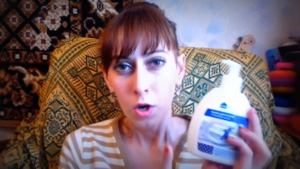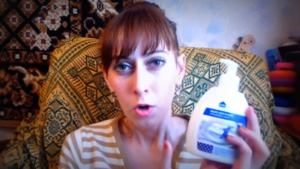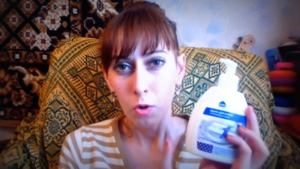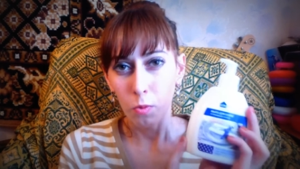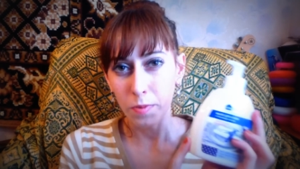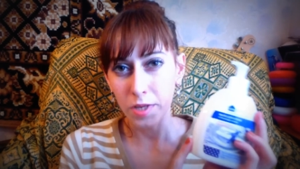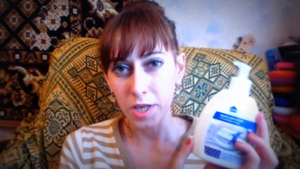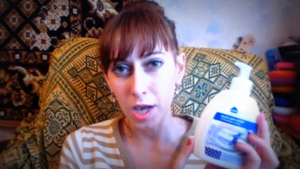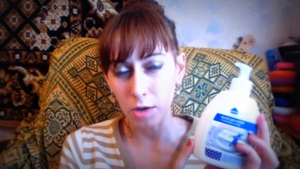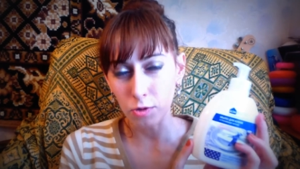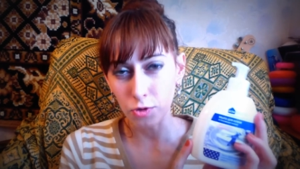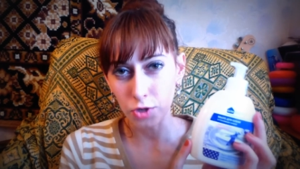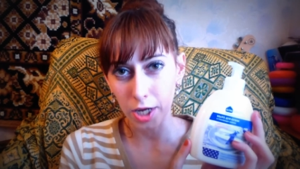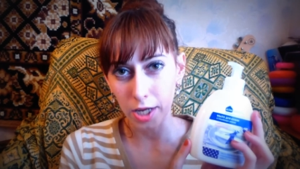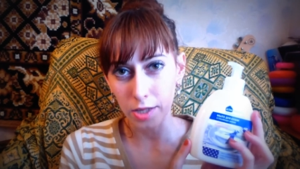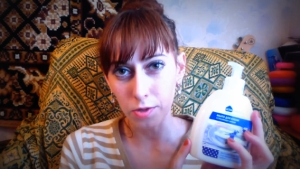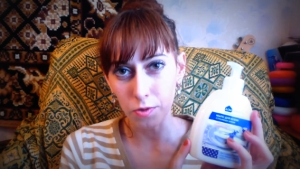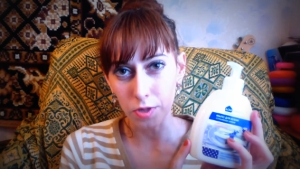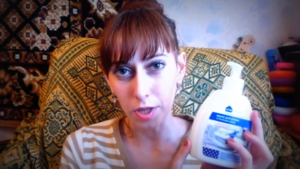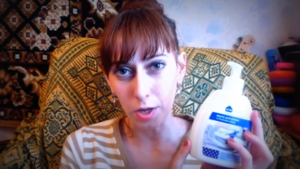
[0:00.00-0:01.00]
У меня уже
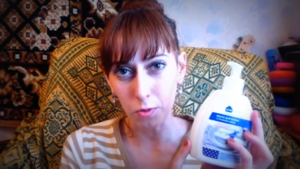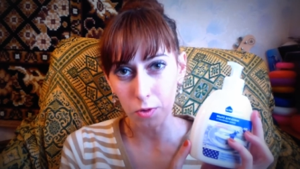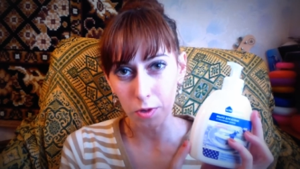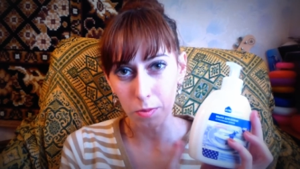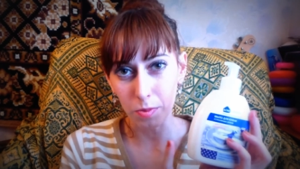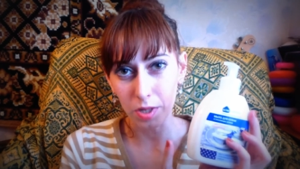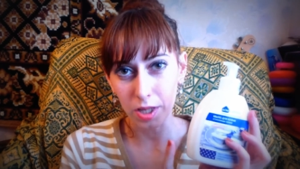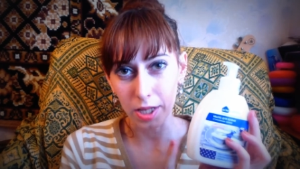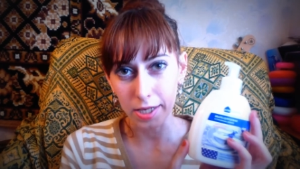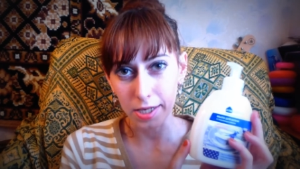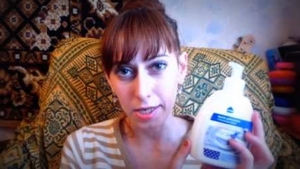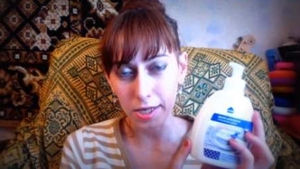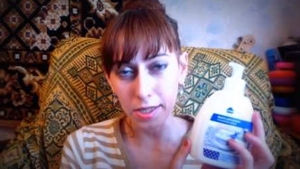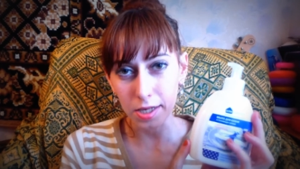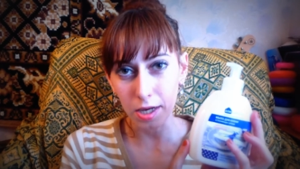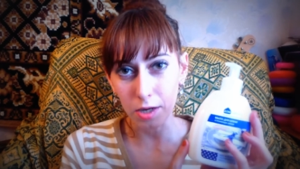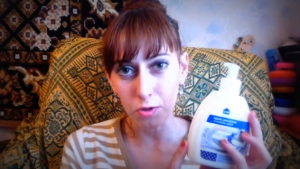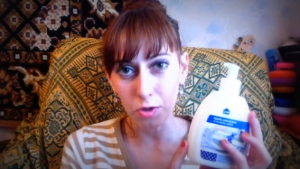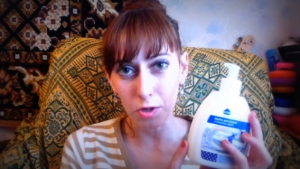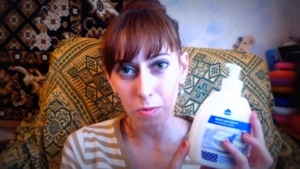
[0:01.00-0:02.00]
одно такое мыло есть,
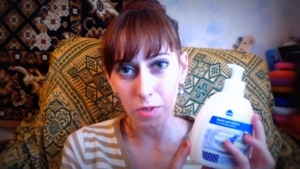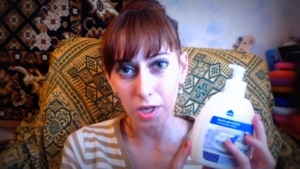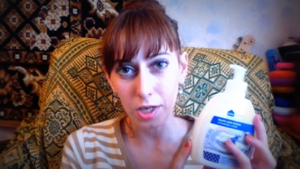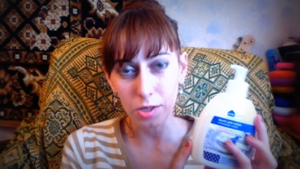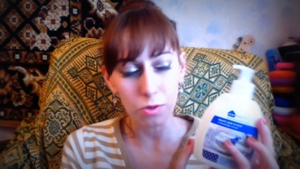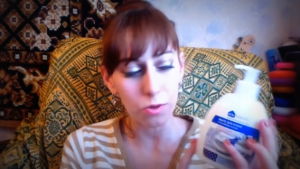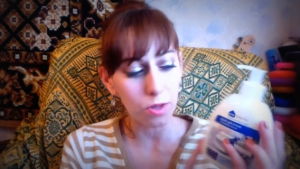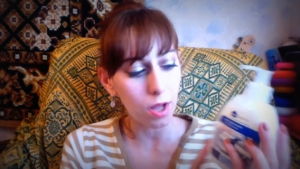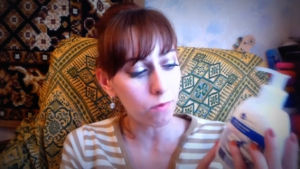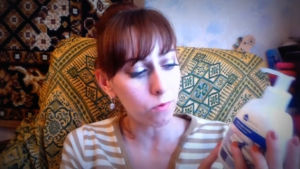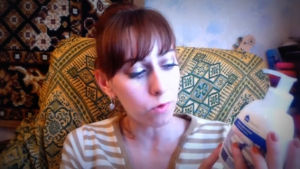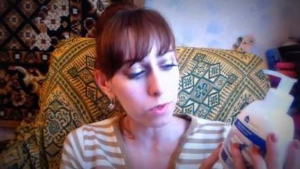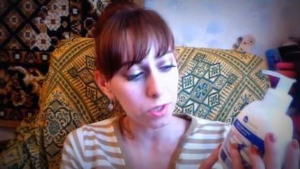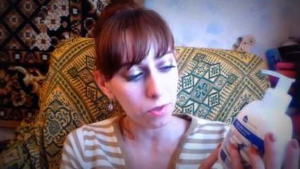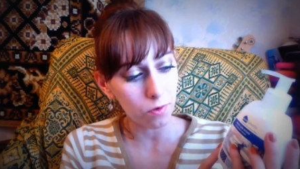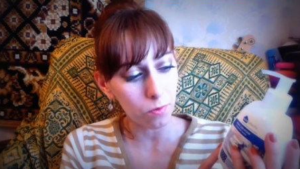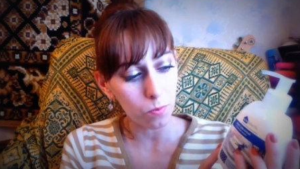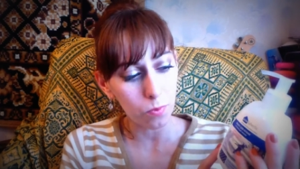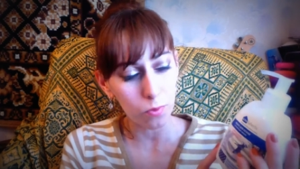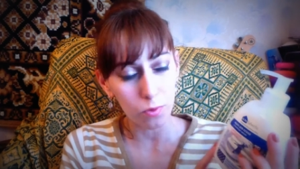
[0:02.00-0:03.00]
которым я с
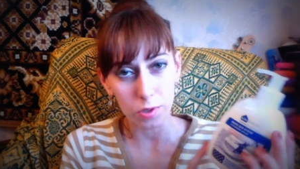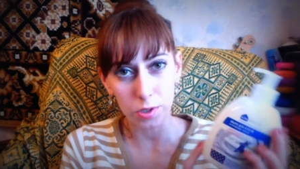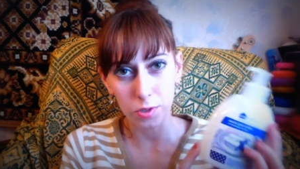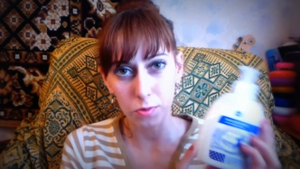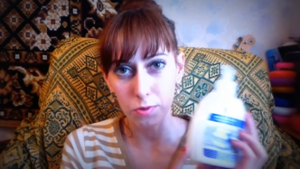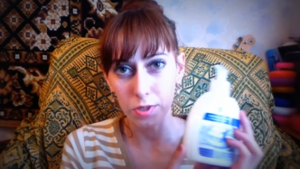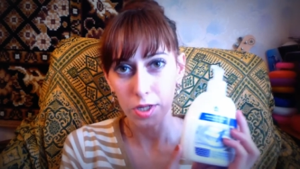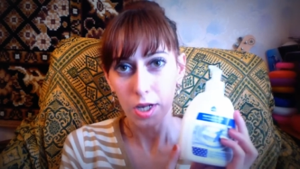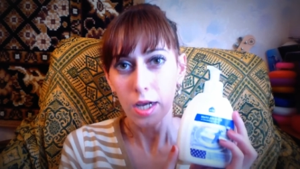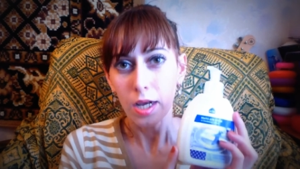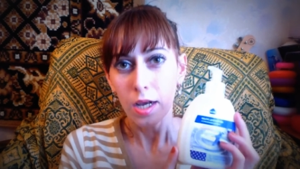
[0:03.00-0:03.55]
удовольствием пользуюсь.